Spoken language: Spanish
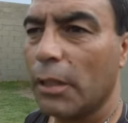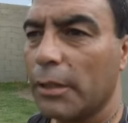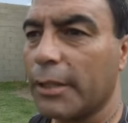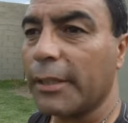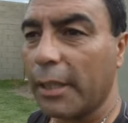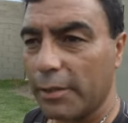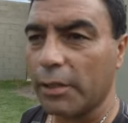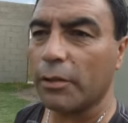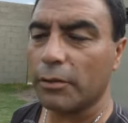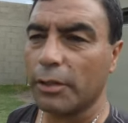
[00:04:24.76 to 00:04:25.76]

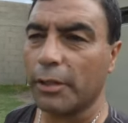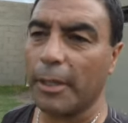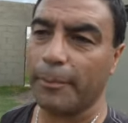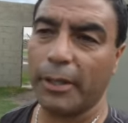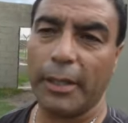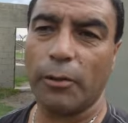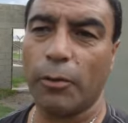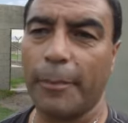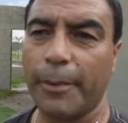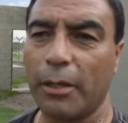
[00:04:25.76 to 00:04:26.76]
35, sí, después hay
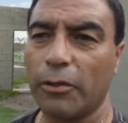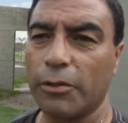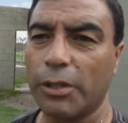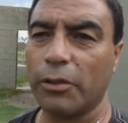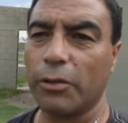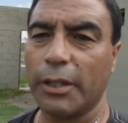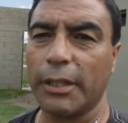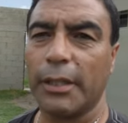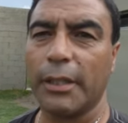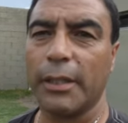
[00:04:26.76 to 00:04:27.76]
lugar para los chicos
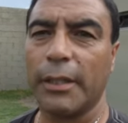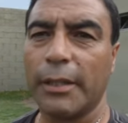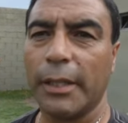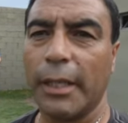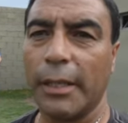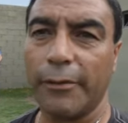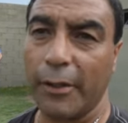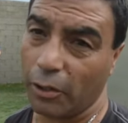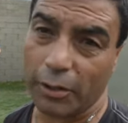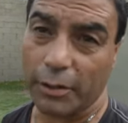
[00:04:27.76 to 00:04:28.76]
de, las
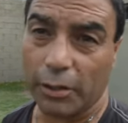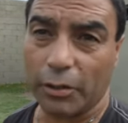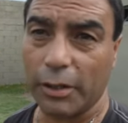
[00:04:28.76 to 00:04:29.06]
inferiores, ¿cierto?